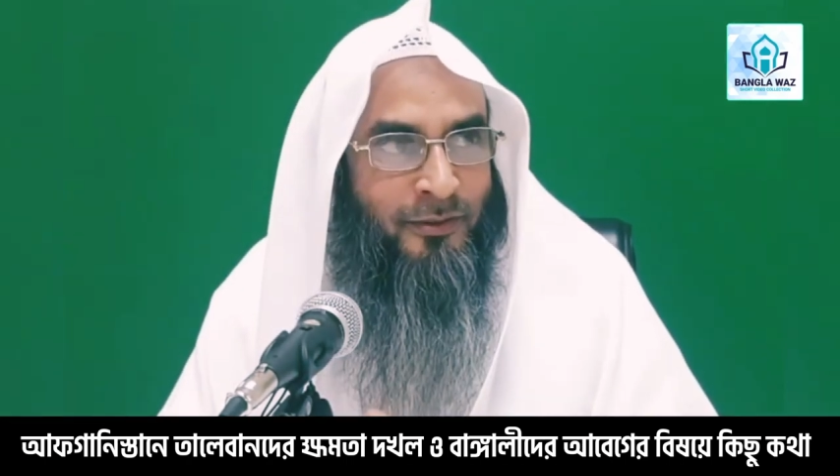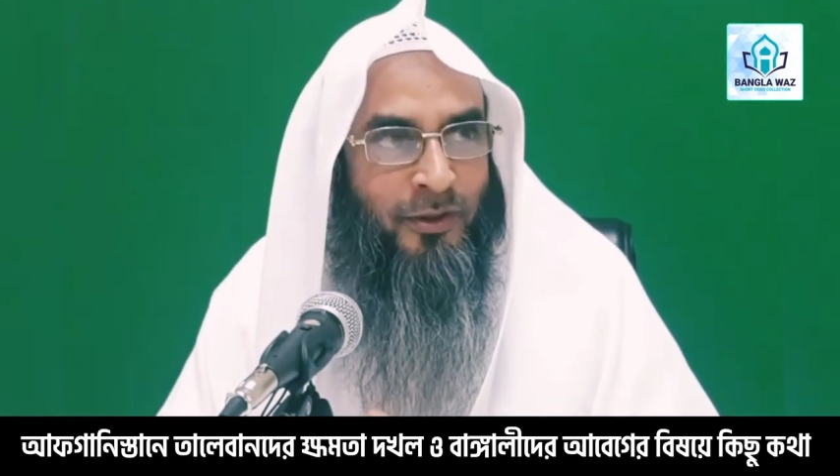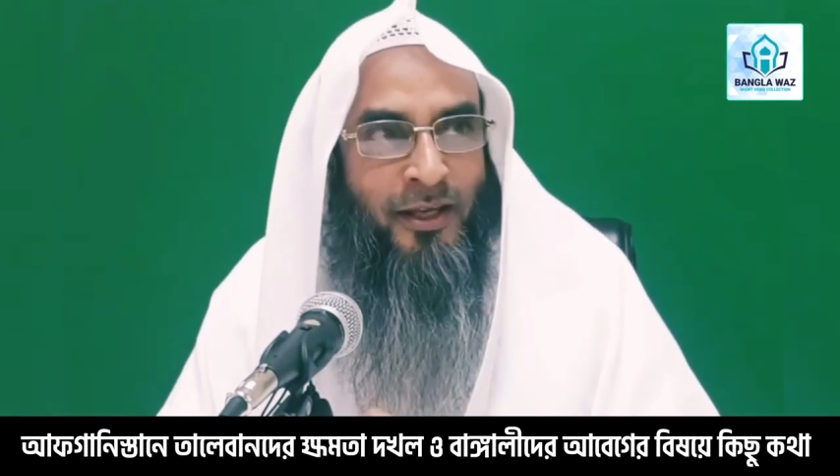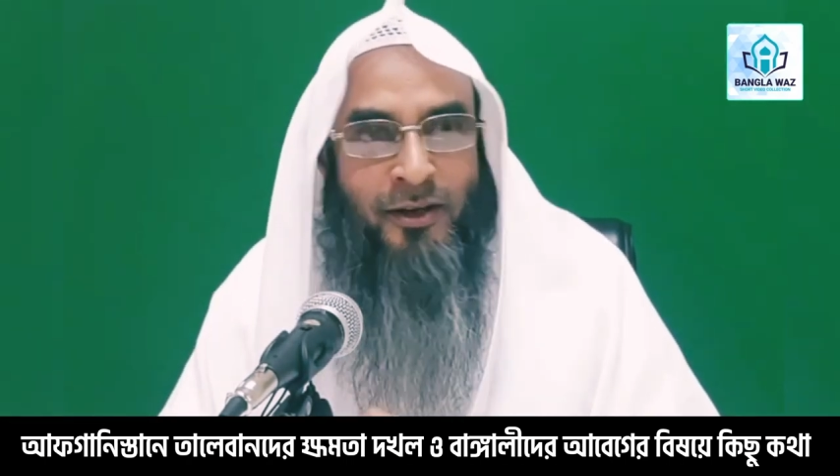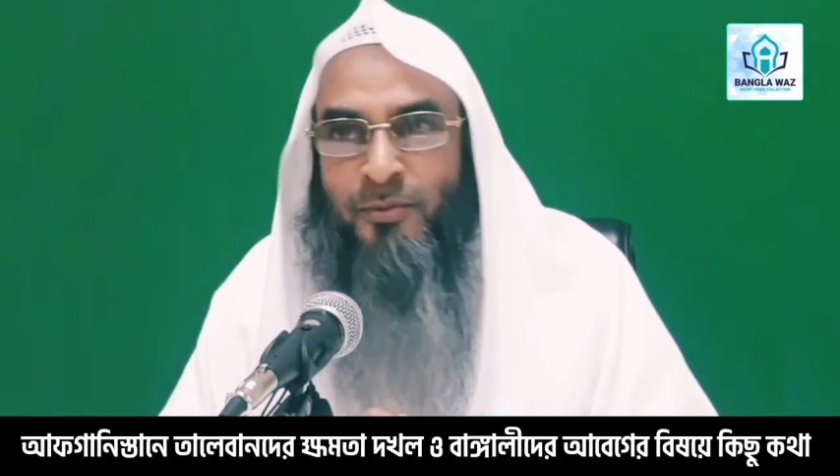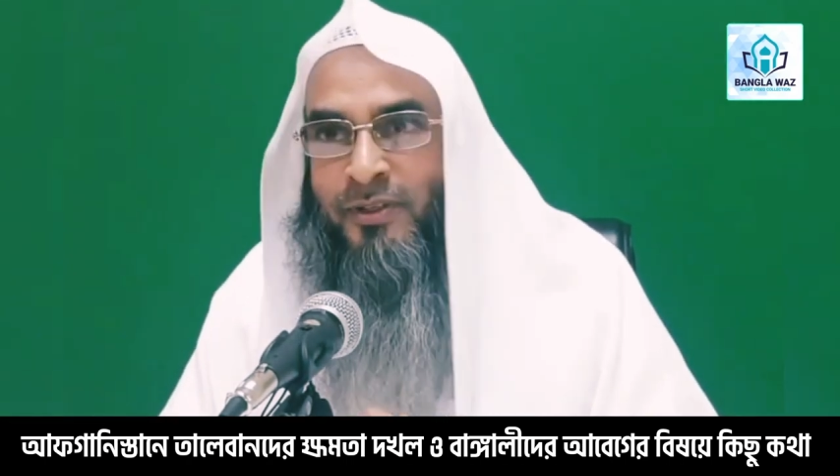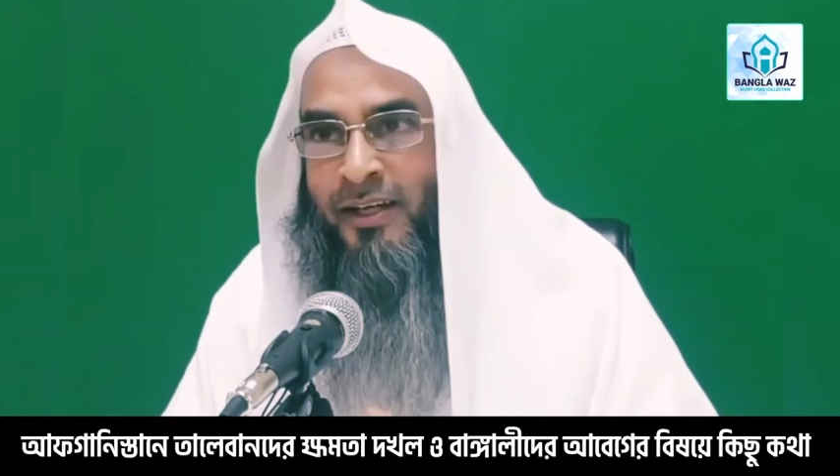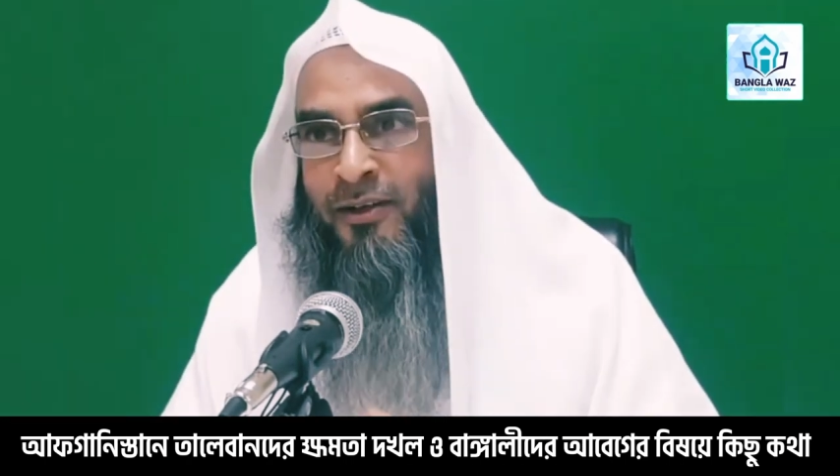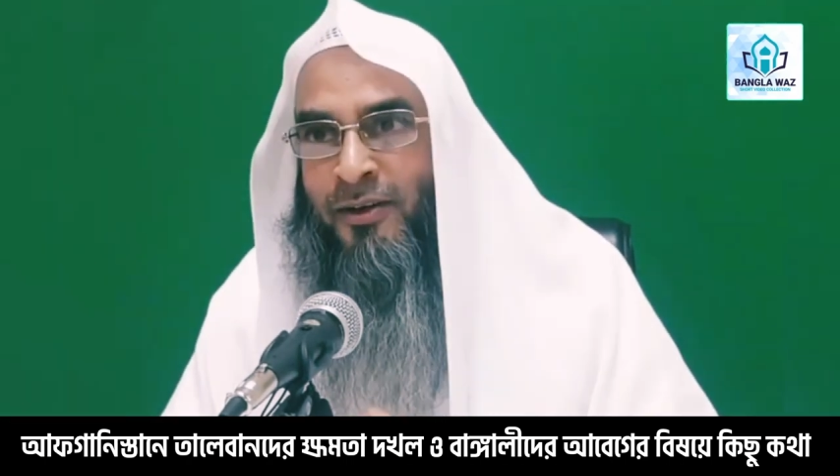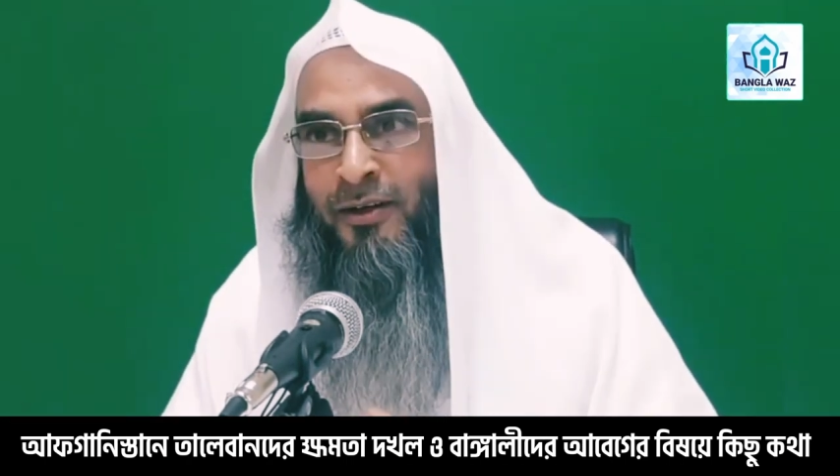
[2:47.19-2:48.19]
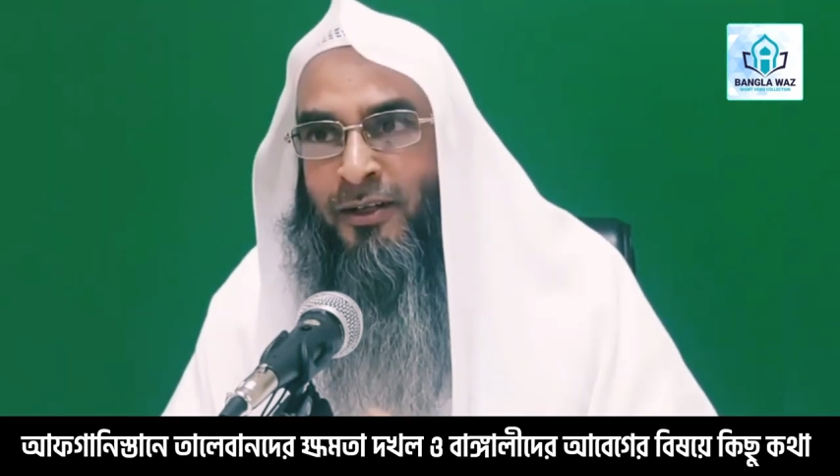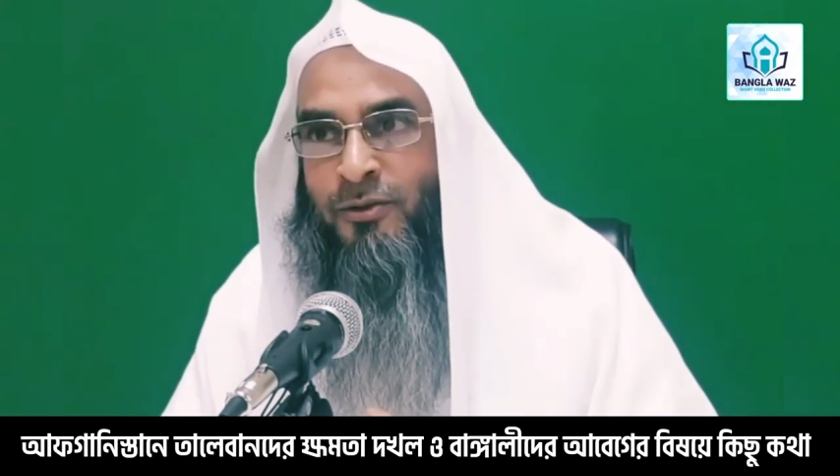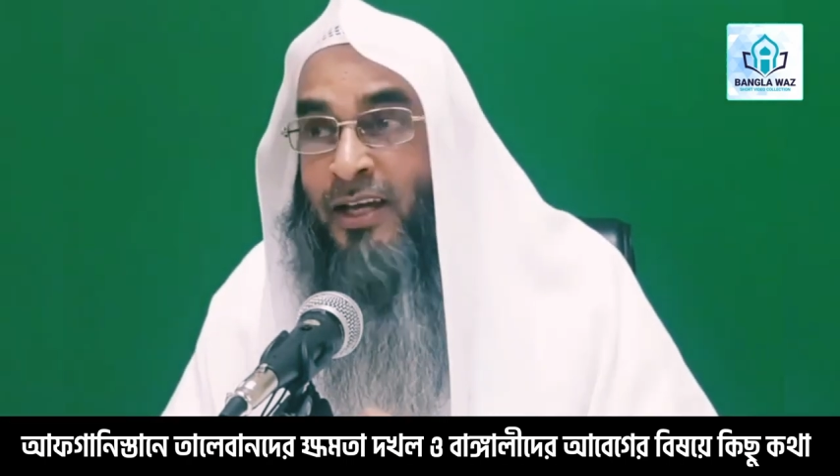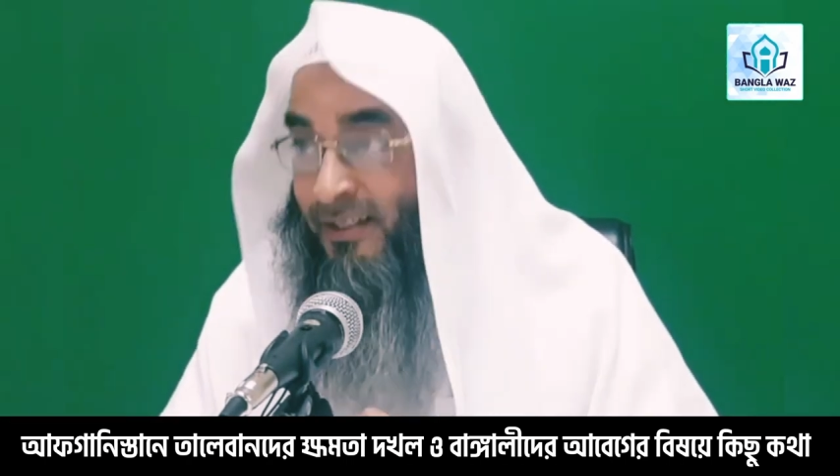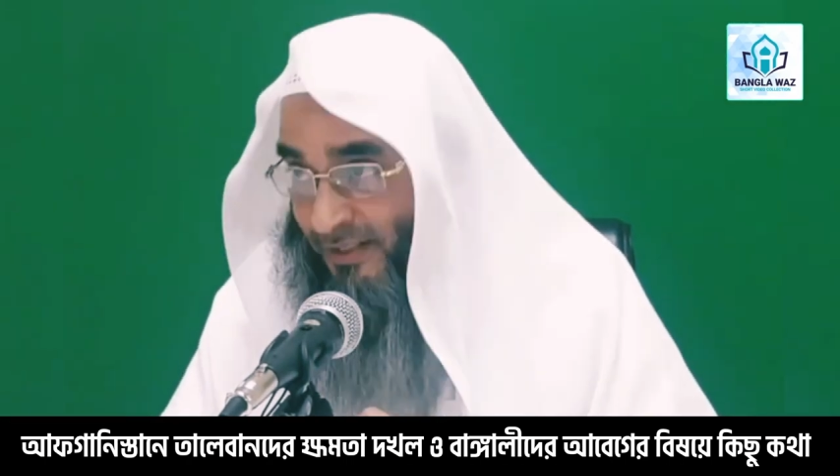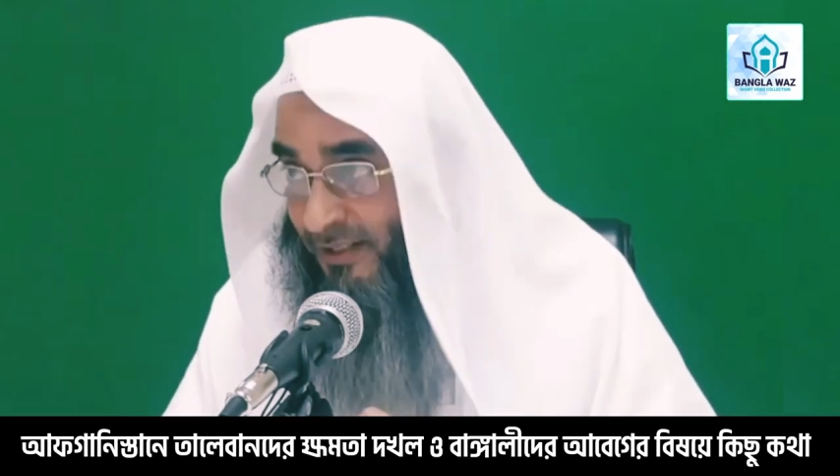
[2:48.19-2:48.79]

তোর এরকমটা কেন হইল না তুই আছিস